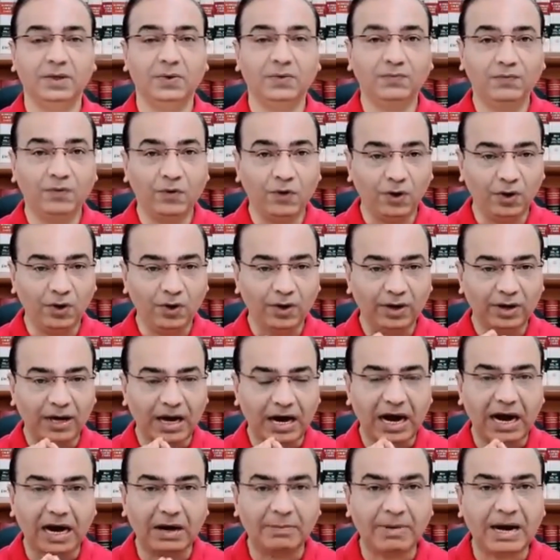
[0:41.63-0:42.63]
वो
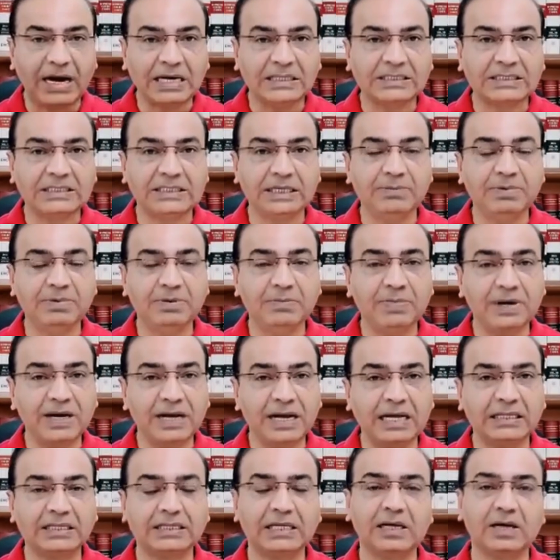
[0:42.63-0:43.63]
हमास से भी बड़े
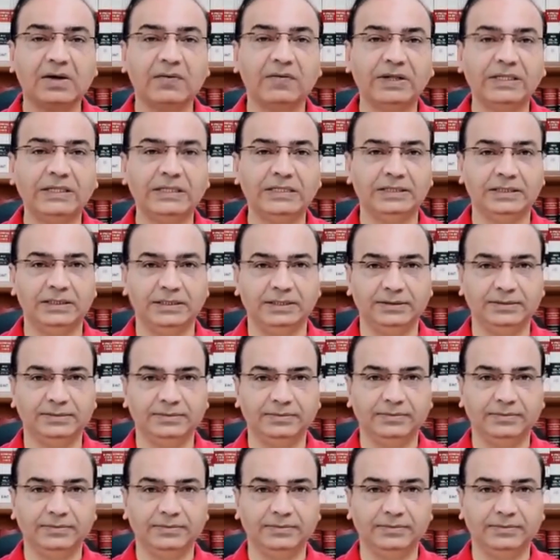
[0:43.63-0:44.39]
आतंकवादी थे